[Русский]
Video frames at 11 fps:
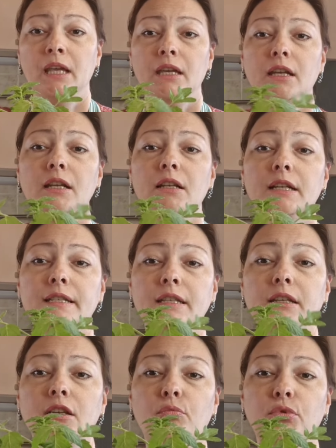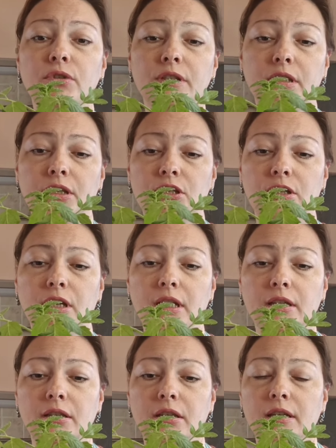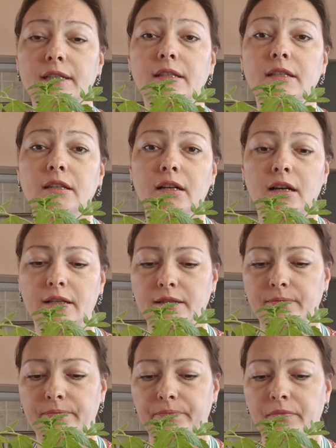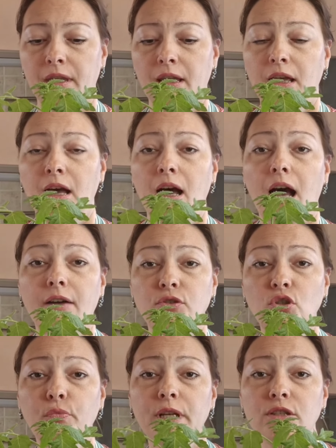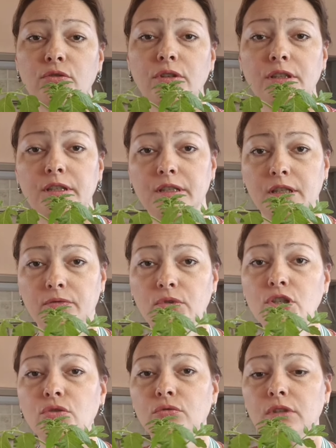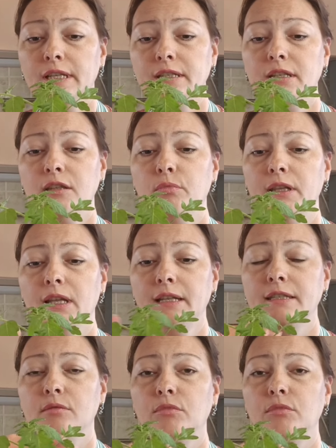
Или растение просто начинает засыхать. А все происходит из-за того, что у нас нет баланса